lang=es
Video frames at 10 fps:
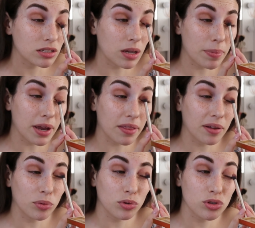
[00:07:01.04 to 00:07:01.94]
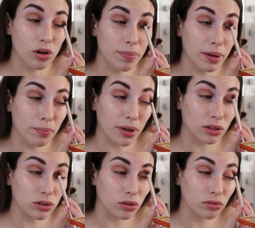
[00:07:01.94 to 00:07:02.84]
se pierde mucho el
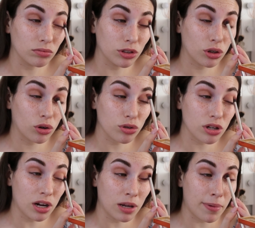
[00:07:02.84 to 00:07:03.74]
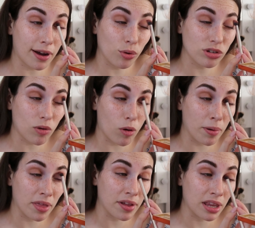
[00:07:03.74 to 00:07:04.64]
pigmento. Yo no sé ni para qué usamos
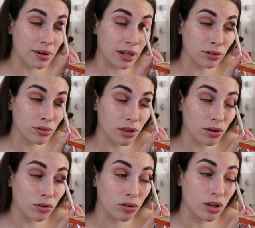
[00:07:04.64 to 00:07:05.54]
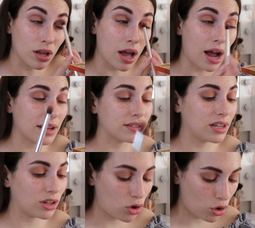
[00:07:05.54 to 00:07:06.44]
pincel, de verdad te lo digo.
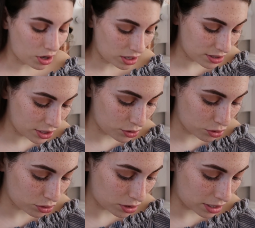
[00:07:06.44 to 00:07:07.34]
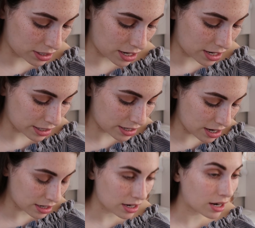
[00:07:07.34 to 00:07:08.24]
Así que yo con el dedo, raca,
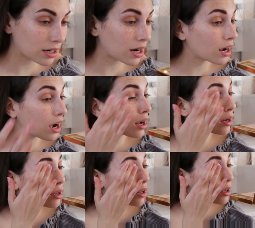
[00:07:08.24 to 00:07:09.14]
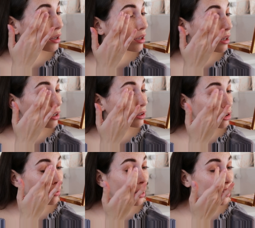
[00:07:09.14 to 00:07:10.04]
raca, raca, raca, y
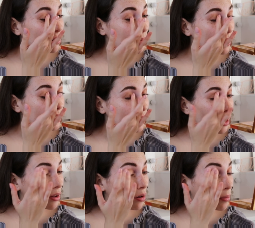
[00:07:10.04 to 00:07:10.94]
toma que toma pastillas de